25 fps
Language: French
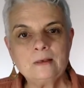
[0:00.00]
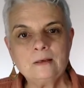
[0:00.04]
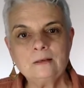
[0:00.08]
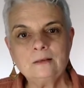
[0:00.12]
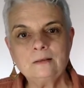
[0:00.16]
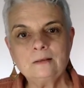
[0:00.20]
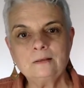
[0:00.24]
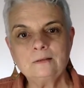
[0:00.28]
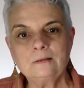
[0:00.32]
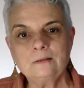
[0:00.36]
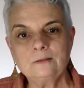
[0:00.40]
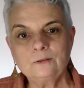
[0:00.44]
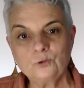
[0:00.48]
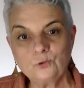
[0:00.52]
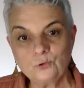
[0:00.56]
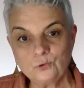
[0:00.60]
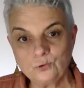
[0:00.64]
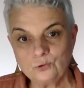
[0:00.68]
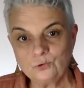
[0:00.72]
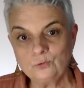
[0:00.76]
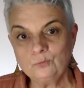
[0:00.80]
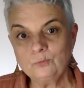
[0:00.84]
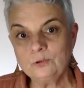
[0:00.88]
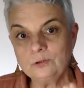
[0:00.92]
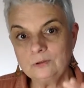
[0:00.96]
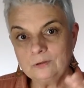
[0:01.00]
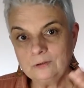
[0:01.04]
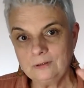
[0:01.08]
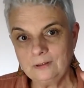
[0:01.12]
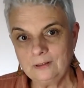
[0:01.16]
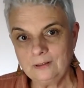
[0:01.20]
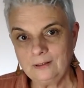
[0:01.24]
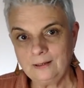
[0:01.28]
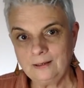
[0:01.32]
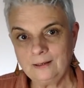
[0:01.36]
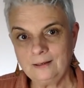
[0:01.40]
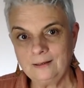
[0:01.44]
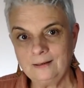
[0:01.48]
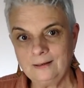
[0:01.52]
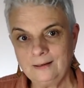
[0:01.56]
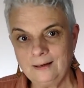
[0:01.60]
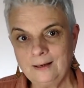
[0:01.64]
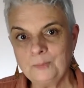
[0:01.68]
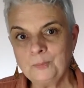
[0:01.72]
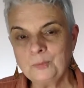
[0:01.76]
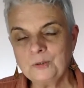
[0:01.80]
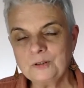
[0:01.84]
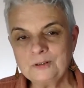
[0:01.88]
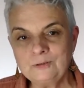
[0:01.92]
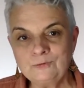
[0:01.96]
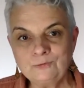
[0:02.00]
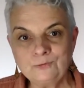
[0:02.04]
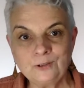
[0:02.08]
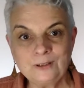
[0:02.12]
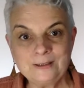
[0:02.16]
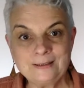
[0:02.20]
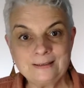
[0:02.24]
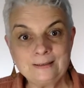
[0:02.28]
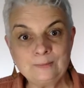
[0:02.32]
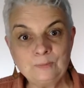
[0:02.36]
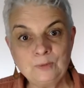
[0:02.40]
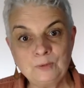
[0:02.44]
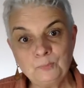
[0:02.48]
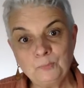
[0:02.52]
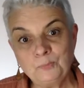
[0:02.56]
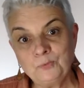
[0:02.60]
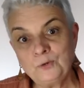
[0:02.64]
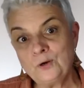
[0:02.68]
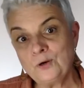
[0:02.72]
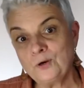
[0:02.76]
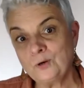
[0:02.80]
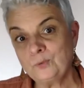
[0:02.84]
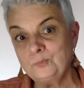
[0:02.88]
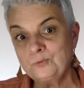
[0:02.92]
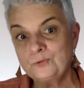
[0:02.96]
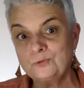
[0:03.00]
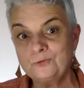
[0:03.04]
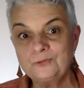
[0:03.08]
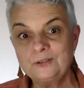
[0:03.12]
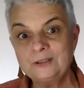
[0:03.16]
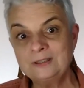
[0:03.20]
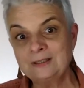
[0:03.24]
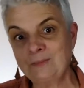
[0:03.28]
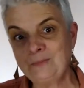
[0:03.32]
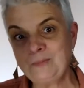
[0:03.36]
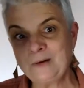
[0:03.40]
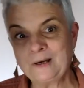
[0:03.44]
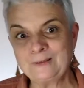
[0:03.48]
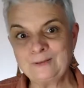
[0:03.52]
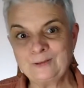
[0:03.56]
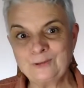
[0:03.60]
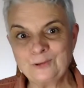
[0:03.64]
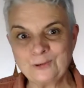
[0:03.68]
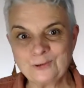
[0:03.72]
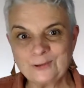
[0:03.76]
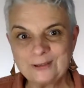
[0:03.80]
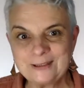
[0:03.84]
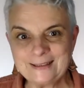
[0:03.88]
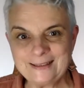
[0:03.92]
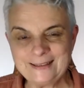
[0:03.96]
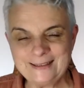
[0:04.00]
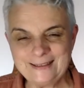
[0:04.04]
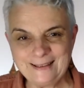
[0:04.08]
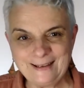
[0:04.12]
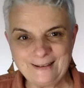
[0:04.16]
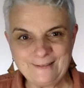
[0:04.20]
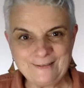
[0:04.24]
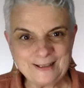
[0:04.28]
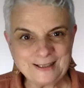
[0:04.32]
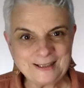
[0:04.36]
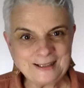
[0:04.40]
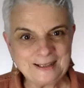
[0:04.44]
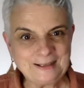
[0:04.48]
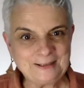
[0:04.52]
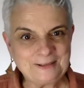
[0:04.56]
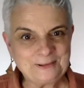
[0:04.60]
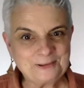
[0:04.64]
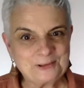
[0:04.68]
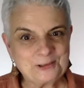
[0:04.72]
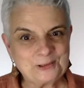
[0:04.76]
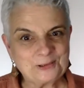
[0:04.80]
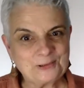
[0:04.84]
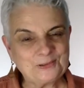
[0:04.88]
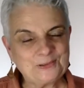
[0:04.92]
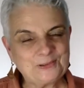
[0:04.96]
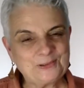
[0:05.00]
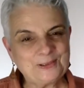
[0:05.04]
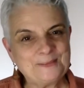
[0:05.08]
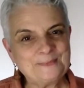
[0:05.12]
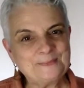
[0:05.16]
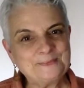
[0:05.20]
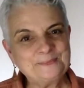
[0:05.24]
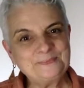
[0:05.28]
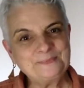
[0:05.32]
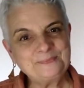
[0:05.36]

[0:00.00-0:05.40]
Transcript: euh, justement, à apprivoiser mes peurs pour finir par danser avec elle aujourd'hui.